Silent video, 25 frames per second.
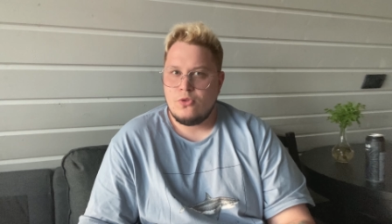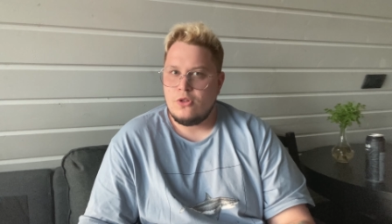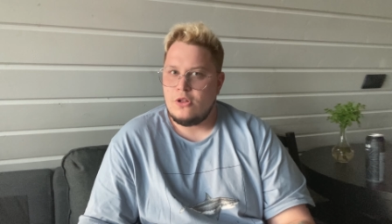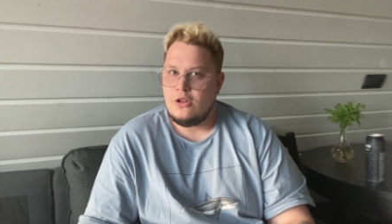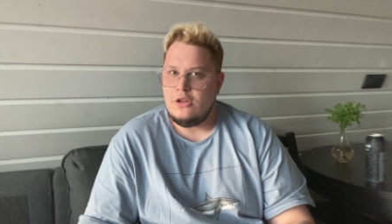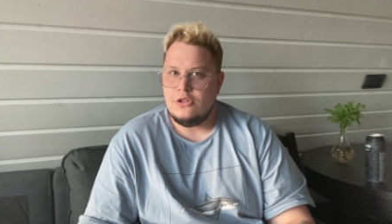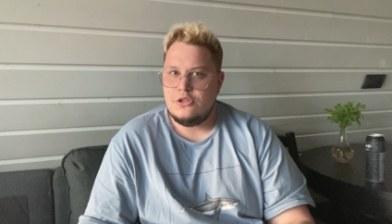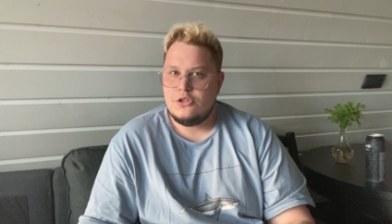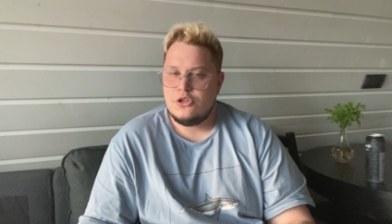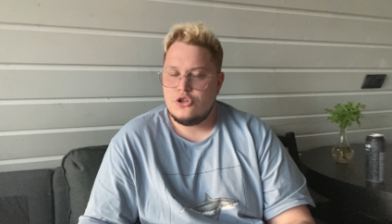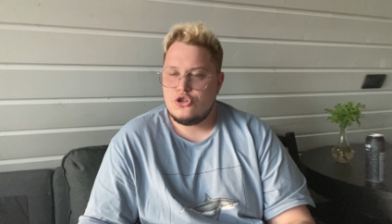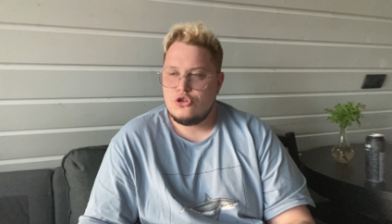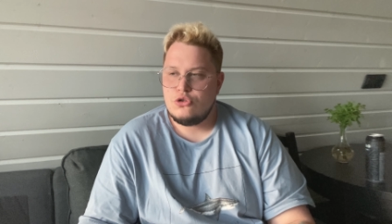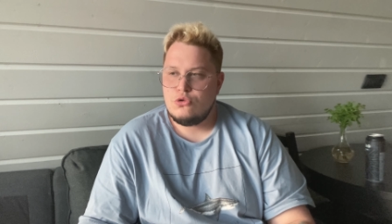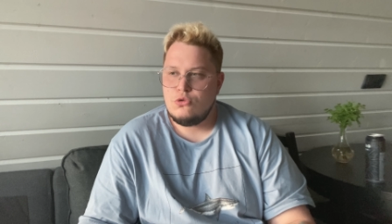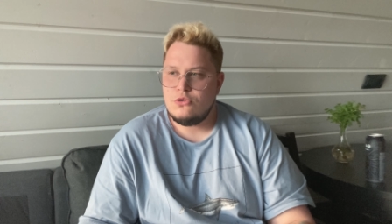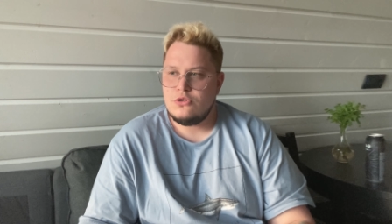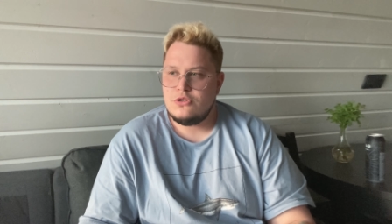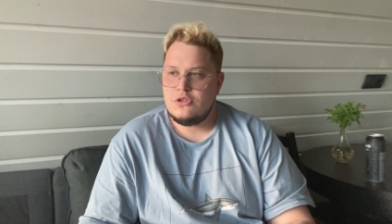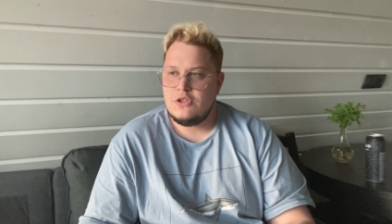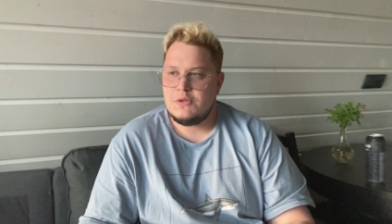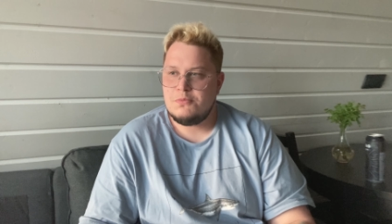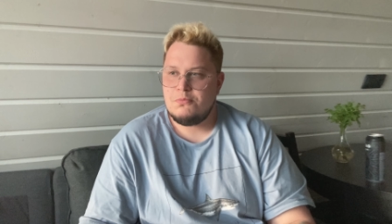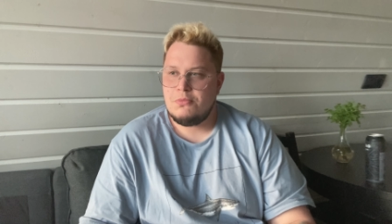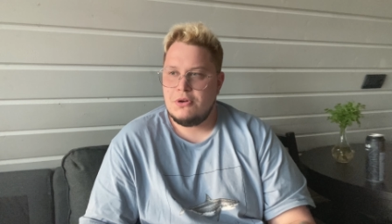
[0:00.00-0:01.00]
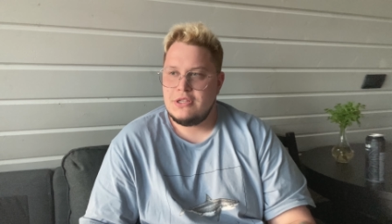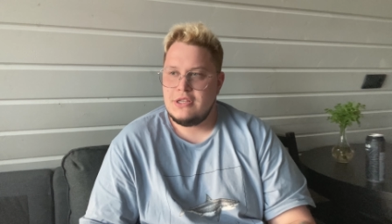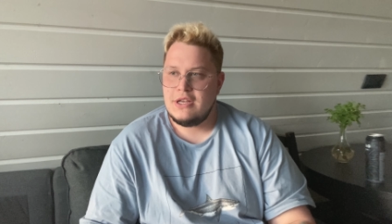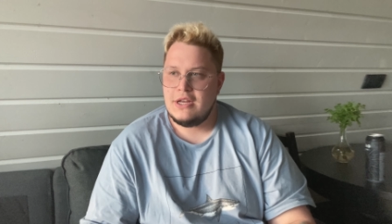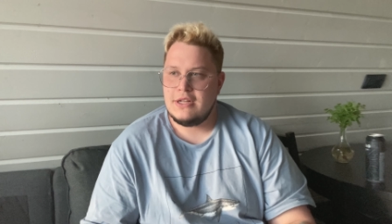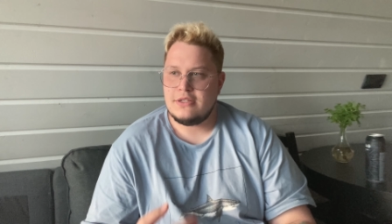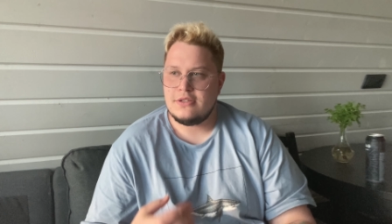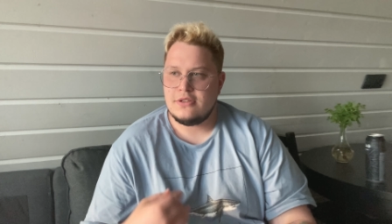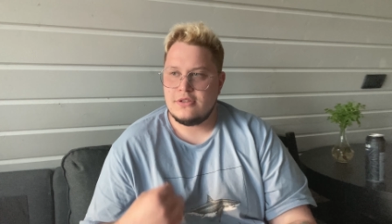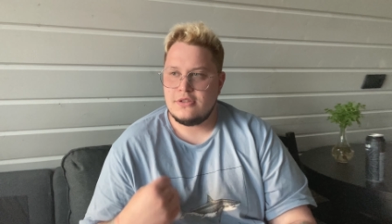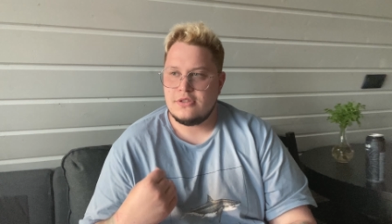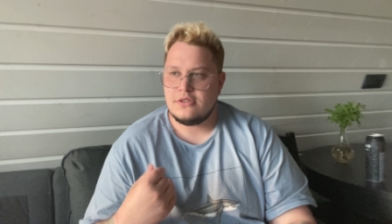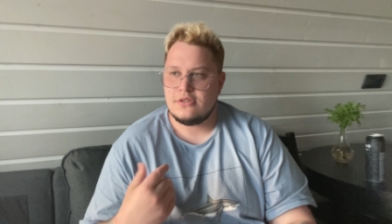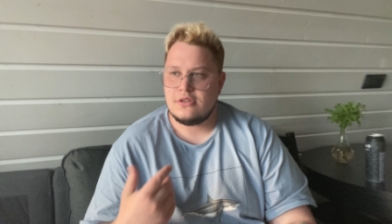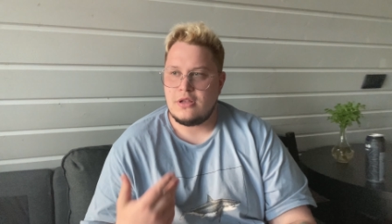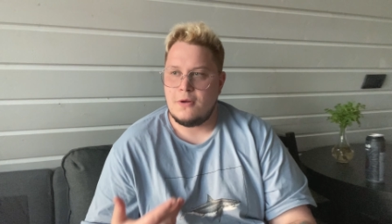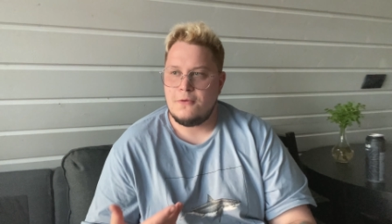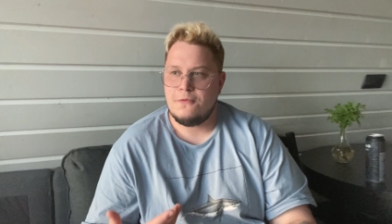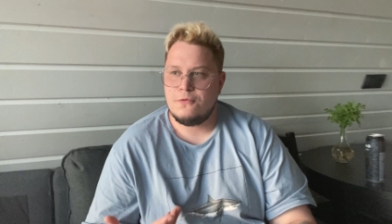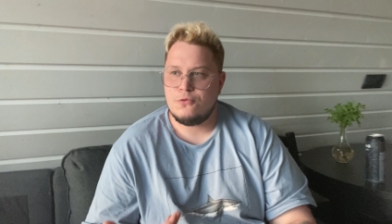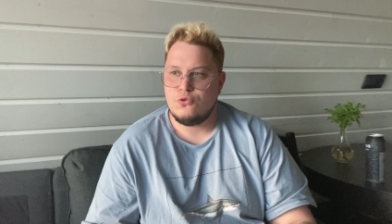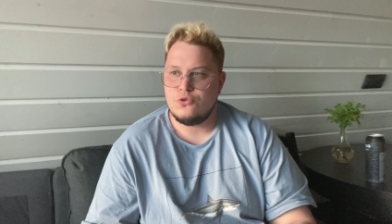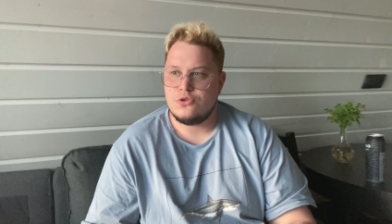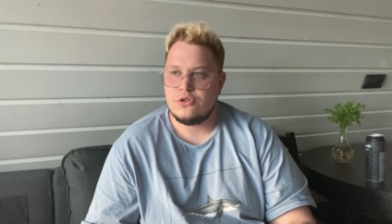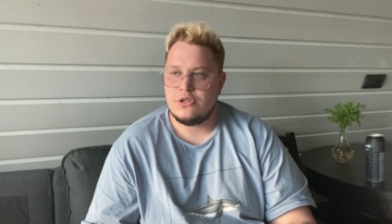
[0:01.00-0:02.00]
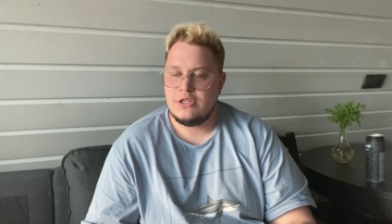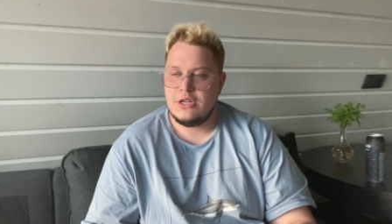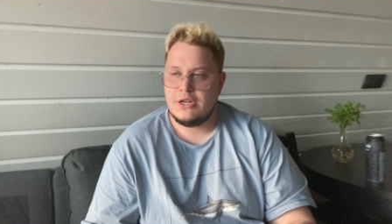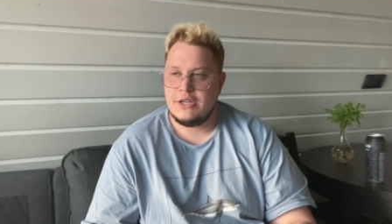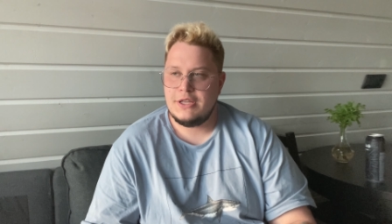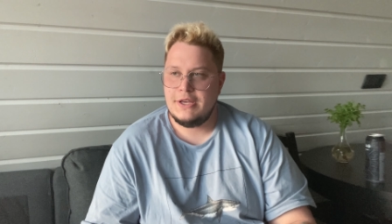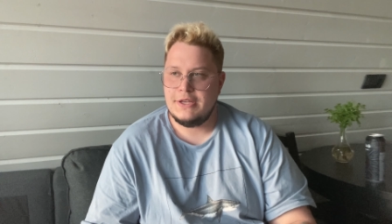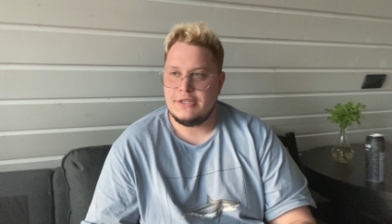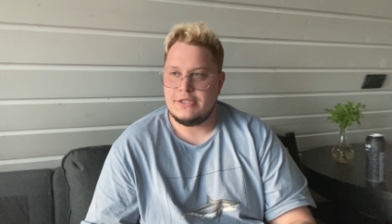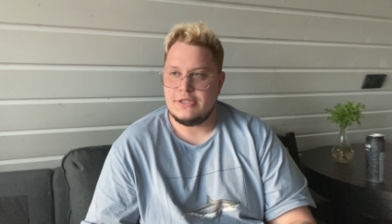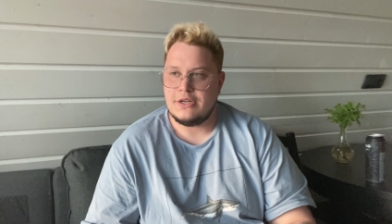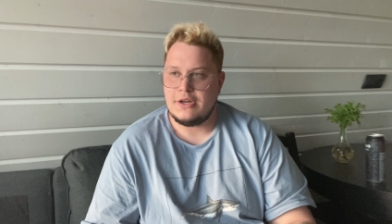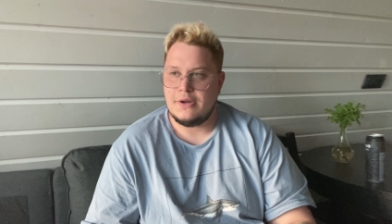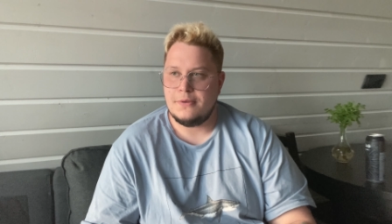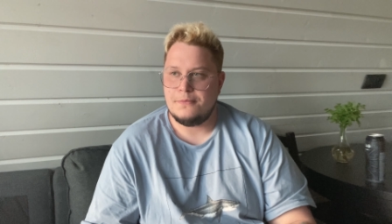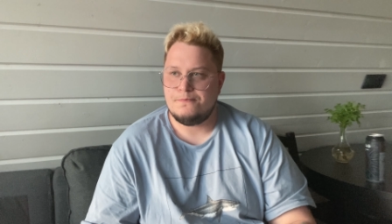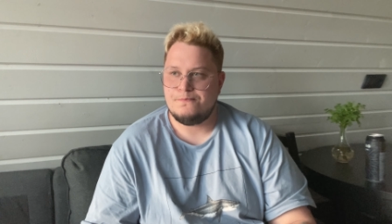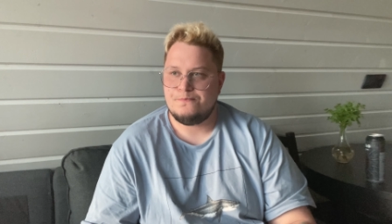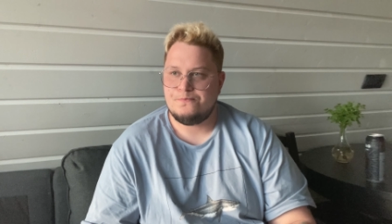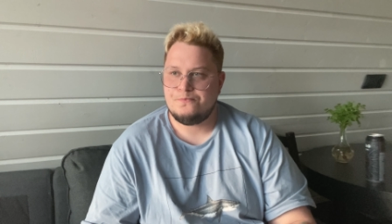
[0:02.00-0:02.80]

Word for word: И тяжело здесь понять сам вкус энергетика.